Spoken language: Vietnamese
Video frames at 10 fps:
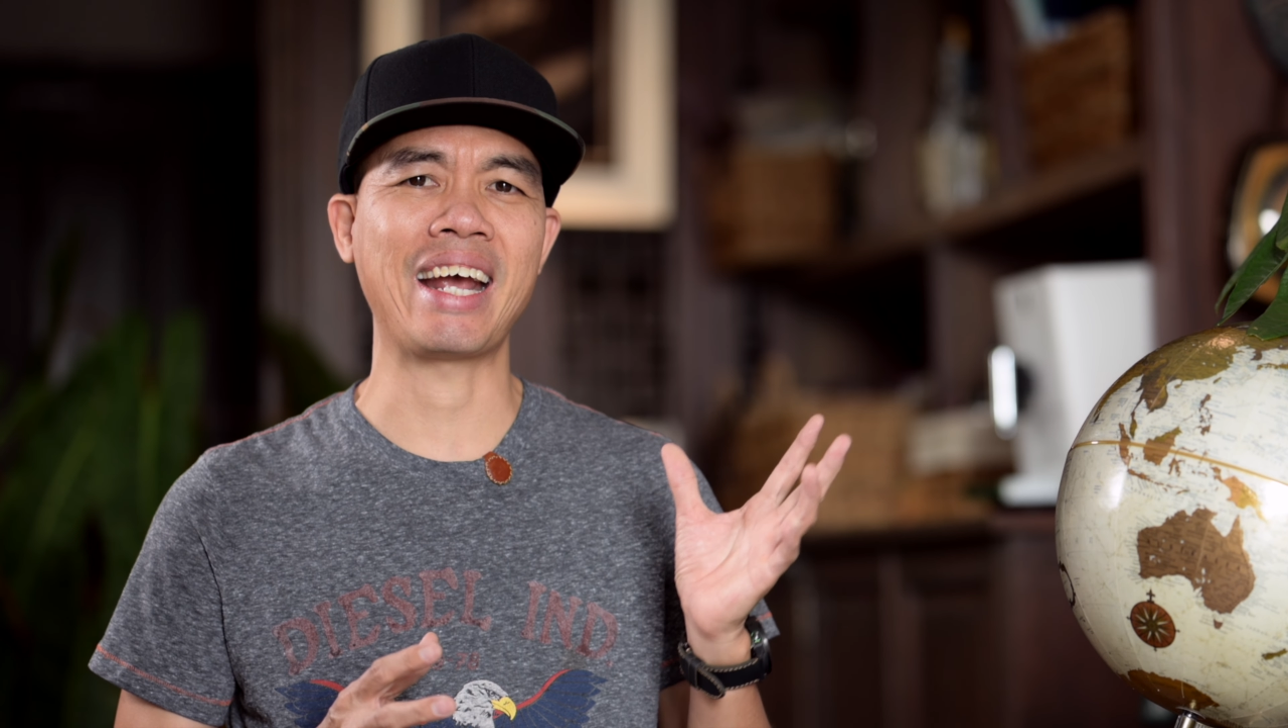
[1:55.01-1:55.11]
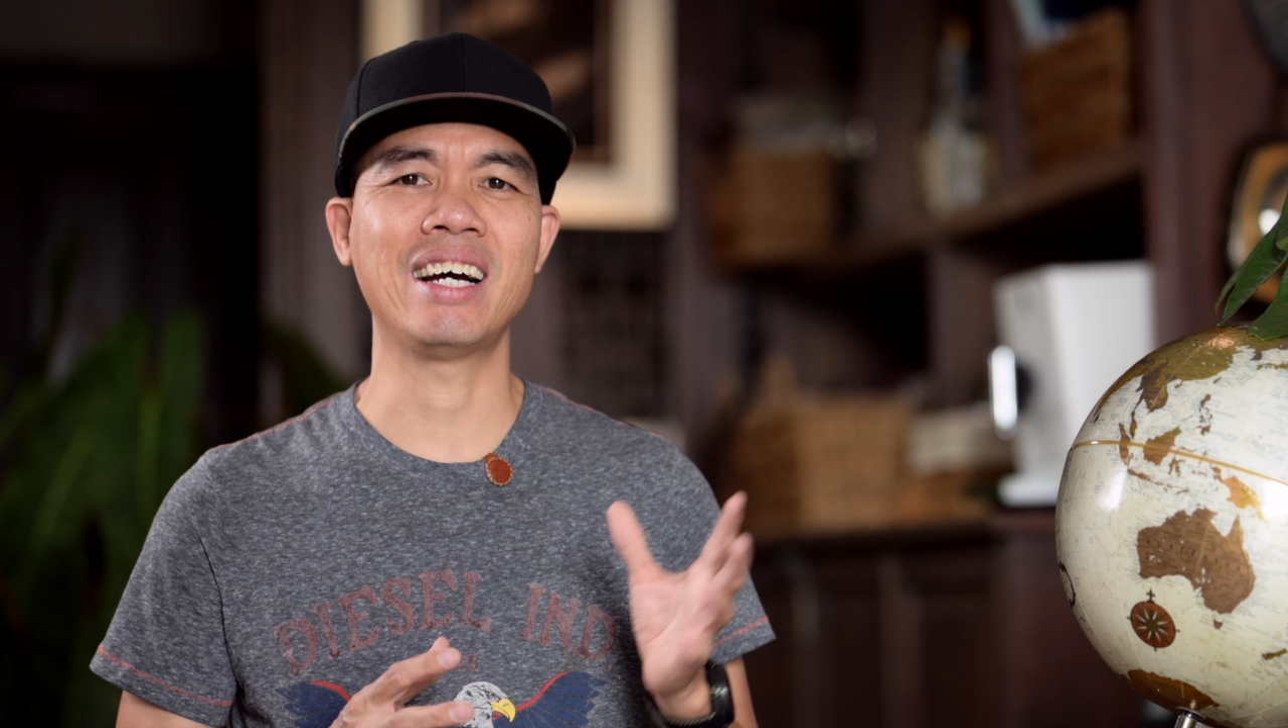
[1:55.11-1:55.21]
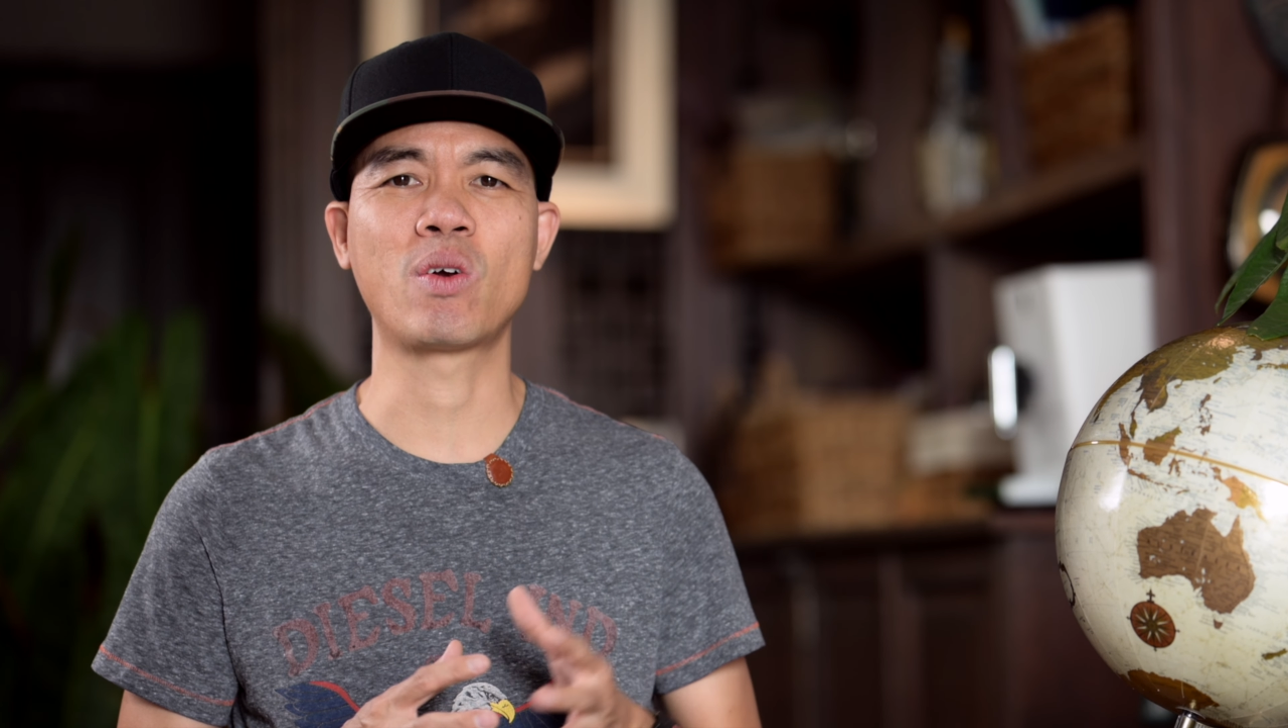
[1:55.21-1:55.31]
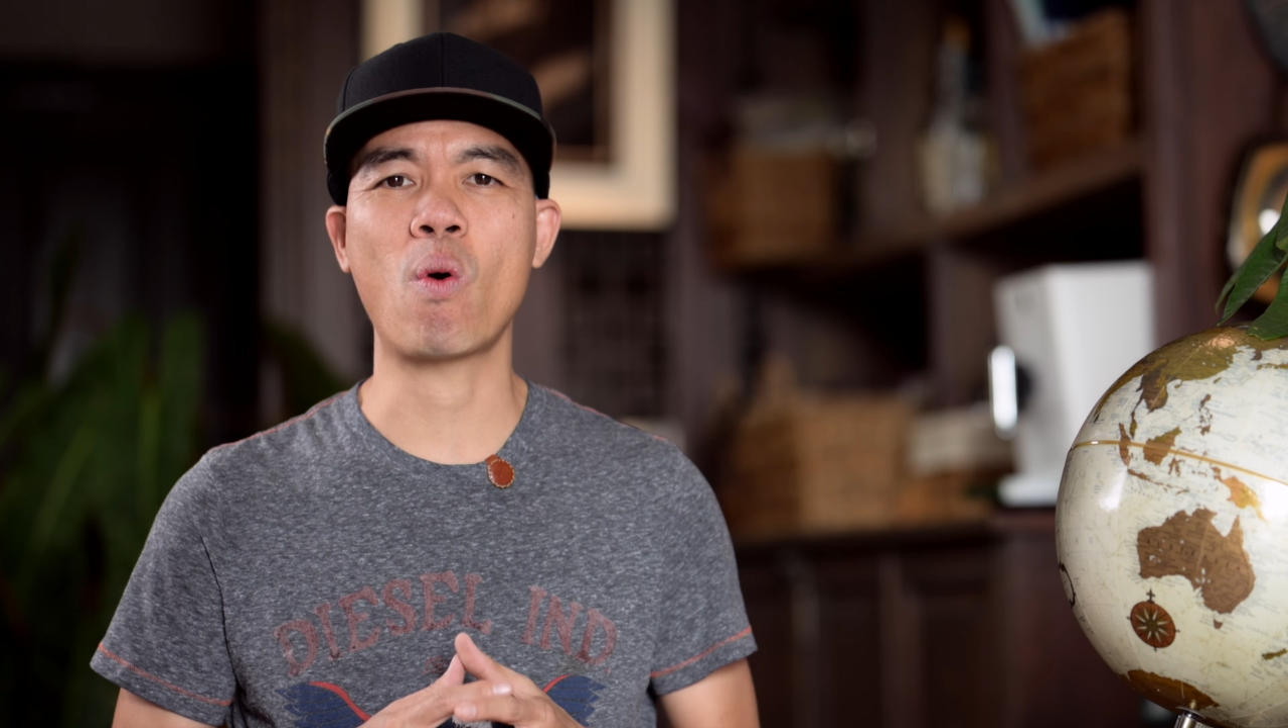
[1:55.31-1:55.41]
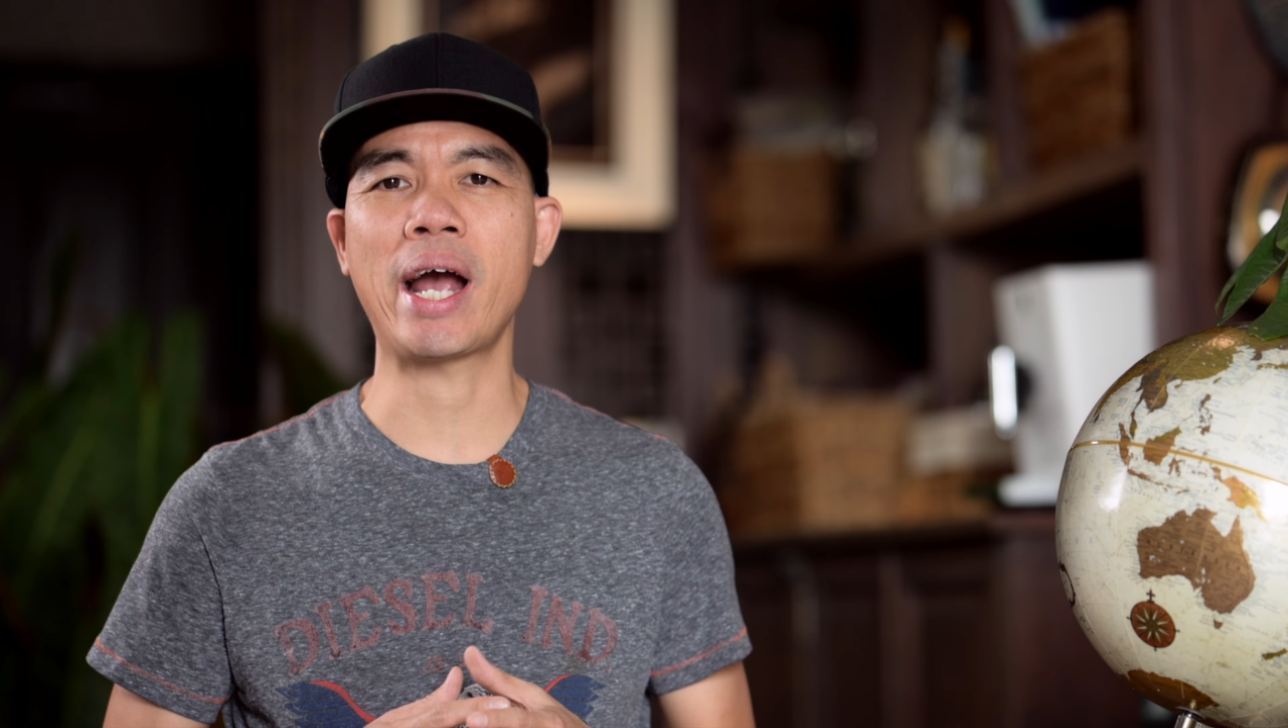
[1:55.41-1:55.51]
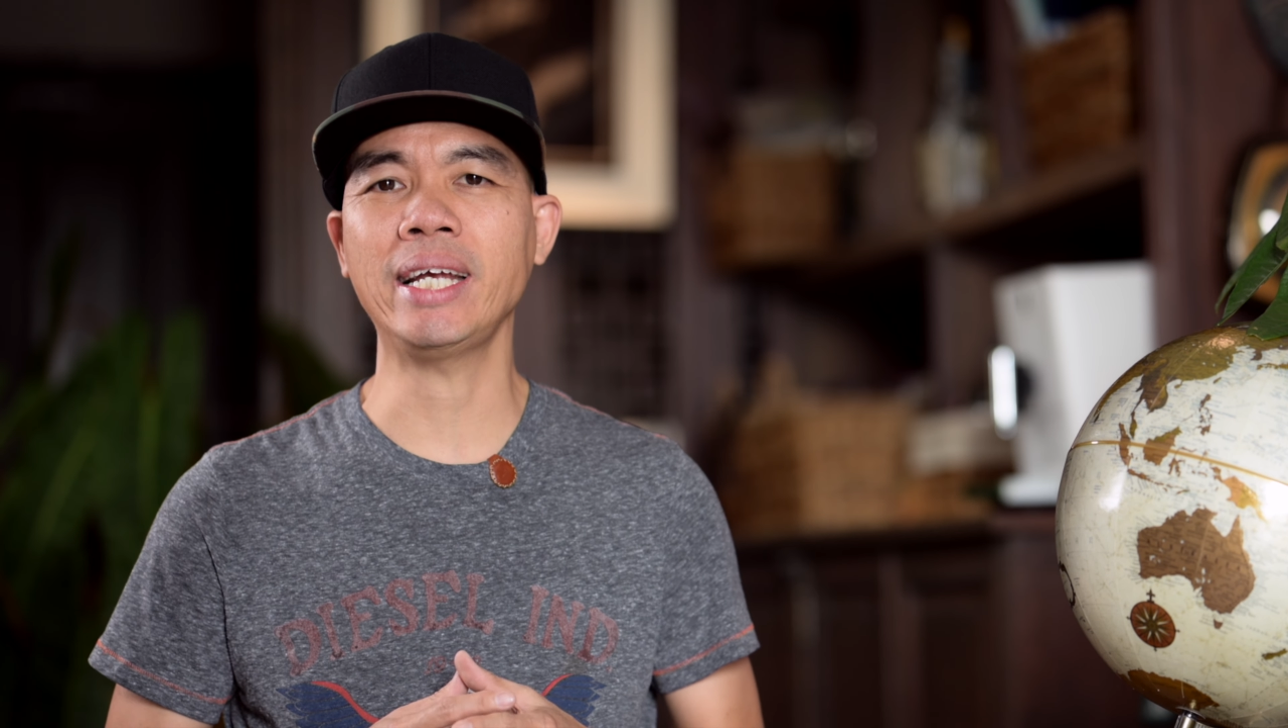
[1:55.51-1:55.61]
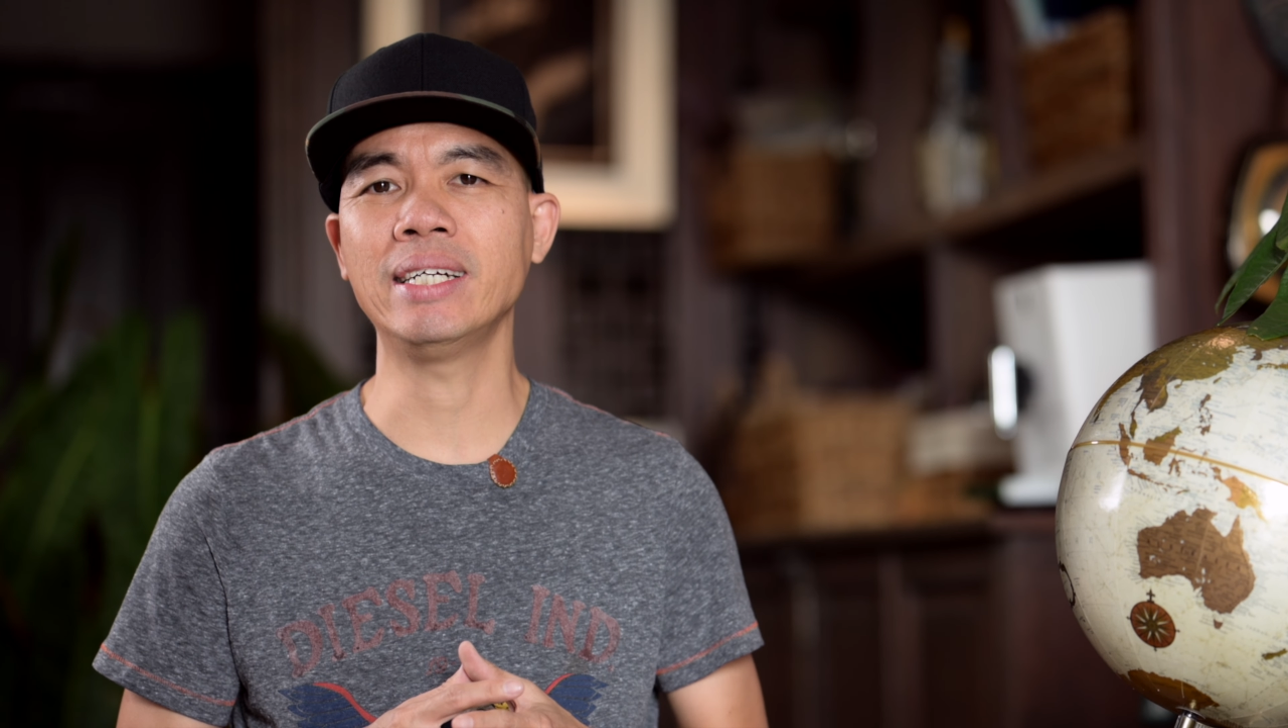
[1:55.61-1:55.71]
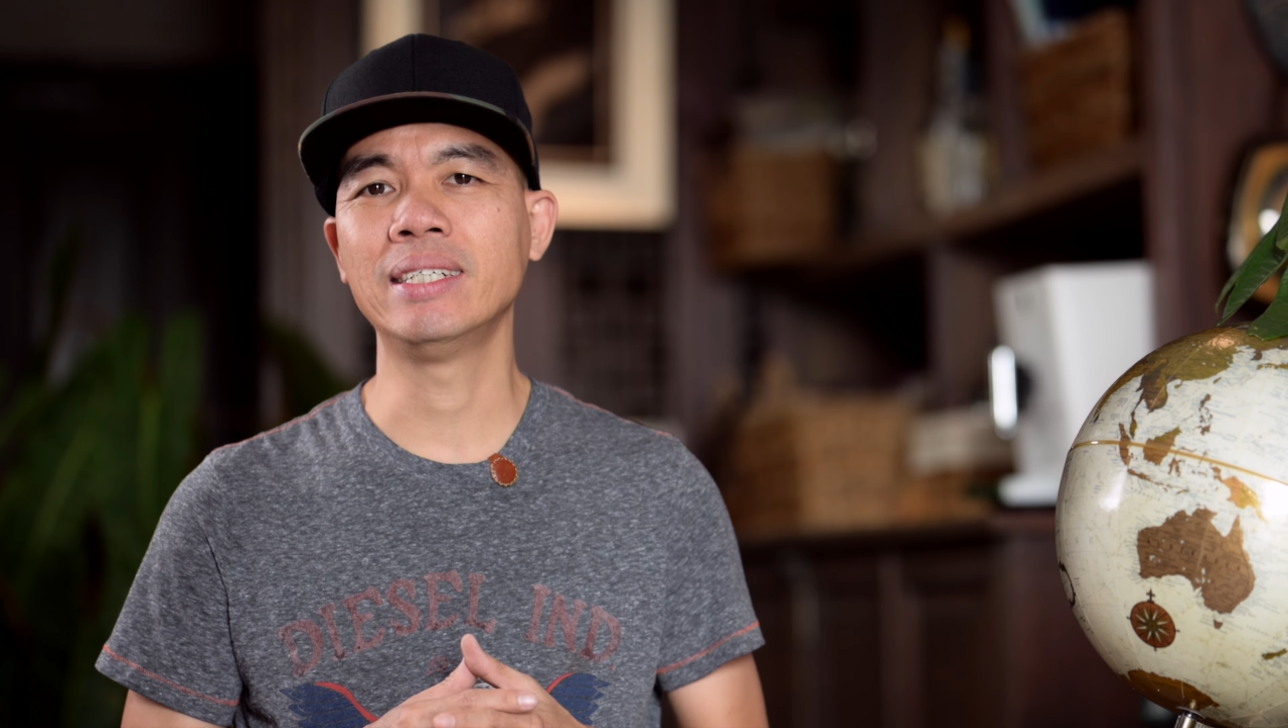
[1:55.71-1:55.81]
hơi quái.